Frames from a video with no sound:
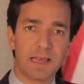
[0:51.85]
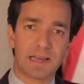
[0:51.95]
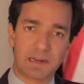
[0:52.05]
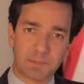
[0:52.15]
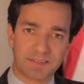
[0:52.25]

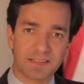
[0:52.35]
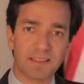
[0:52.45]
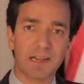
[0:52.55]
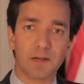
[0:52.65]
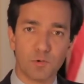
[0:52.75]

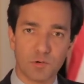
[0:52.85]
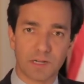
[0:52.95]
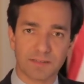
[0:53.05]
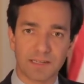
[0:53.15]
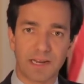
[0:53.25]
representan
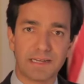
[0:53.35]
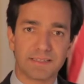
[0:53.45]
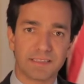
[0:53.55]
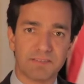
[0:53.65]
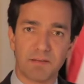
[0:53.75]
algunas de las
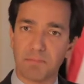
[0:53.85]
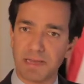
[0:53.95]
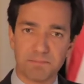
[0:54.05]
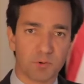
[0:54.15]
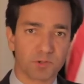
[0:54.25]
iniciativas más
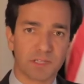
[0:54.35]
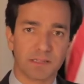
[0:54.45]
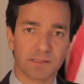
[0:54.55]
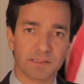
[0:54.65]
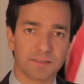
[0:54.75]

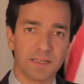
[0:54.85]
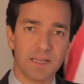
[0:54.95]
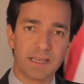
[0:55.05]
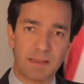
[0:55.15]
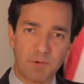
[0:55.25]
importantes
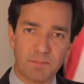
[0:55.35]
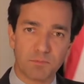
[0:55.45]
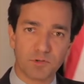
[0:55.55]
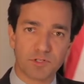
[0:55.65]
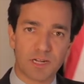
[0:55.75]
que hemos
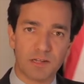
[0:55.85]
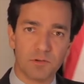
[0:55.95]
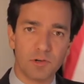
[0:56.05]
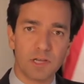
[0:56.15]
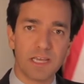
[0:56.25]

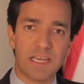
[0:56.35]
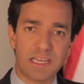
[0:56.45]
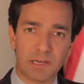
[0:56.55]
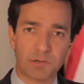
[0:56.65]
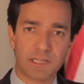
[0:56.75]
impulsado y
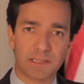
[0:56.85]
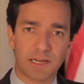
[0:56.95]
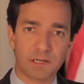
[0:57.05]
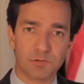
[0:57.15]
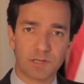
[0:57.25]
que hoy
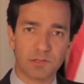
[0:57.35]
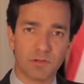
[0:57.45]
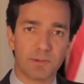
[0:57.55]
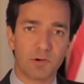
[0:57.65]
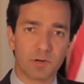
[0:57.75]
están ayudando
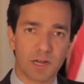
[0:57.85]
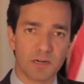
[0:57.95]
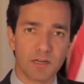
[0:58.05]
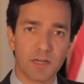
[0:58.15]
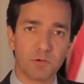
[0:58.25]
a
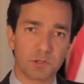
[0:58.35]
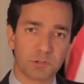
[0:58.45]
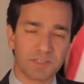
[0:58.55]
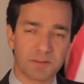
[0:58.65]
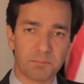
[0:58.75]
mejorar
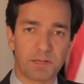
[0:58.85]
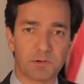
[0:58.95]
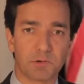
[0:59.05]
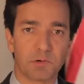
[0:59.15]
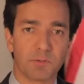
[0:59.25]
nuestro
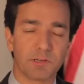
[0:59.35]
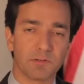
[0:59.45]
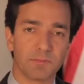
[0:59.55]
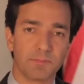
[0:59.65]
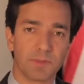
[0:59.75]
desempeño
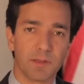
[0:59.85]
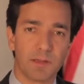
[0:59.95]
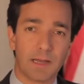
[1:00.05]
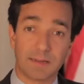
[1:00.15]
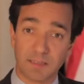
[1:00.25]
económico.
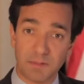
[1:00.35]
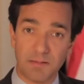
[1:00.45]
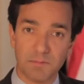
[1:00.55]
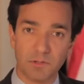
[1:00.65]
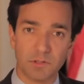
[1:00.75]

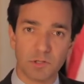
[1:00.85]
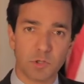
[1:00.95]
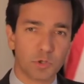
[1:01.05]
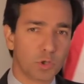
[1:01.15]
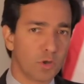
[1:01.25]
Asimismo,
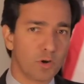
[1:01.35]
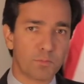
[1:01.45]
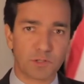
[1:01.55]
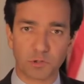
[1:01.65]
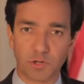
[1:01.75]
todos los
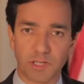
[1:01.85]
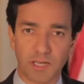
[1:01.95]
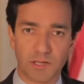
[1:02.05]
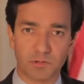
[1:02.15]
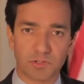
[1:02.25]

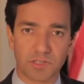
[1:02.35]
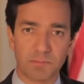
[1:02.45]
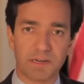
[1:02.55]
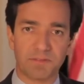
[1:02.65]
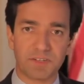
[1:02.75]
puertorriqueños se han
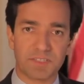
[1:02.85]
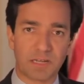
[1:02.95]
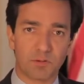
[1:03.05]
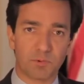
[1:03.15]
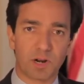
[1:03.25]

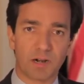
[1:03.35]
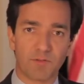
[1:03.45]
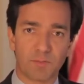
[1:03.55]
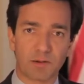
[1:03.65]
beneficiado por la reforma